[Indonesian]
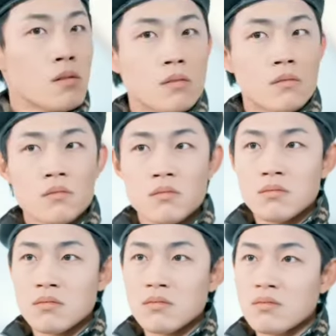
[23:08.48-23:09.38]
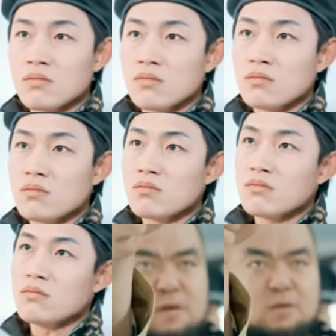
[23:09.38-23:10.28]
Dimulai dari kamu.
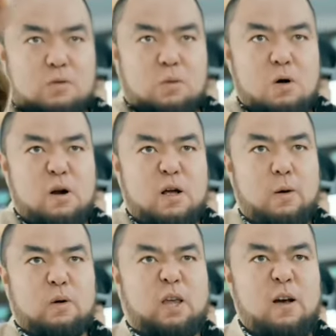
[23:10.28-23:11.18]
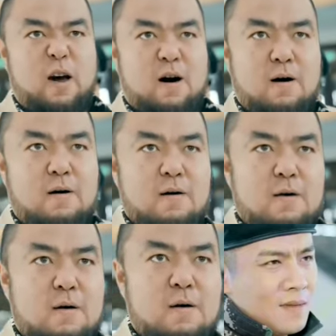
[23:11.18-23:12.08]
Semua orang harus patuh padaku.
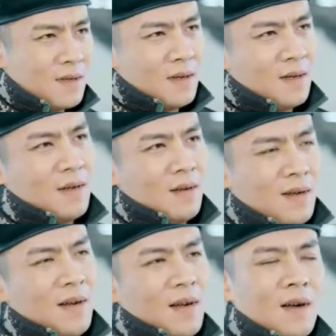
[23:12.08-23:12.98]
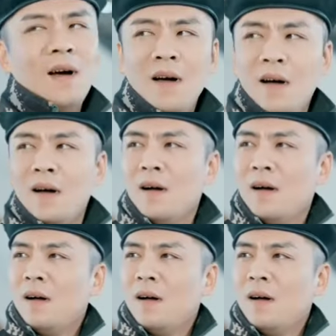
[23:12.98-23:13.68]
Tak seorang pun dibiarkan.